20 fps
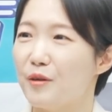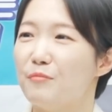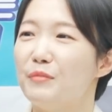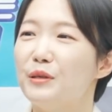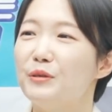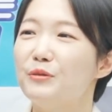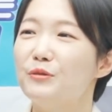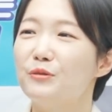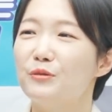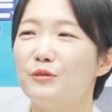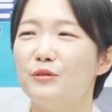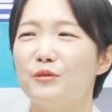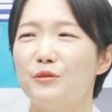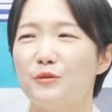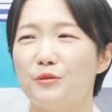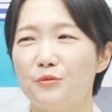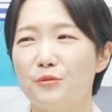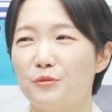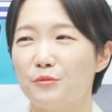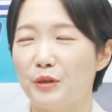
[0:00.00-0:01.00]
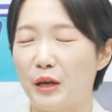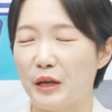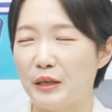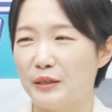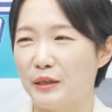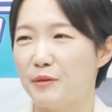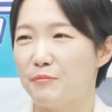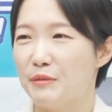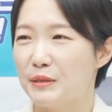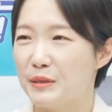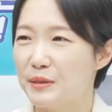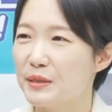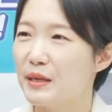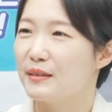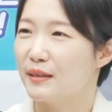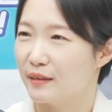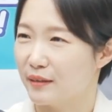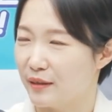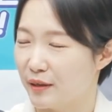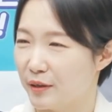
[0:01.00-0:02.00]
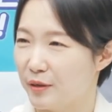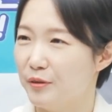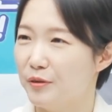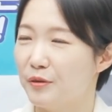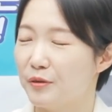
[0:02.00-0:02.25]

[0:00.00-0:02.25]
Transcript: 어. 미국은 등록금 굉장히 비싸잖아요.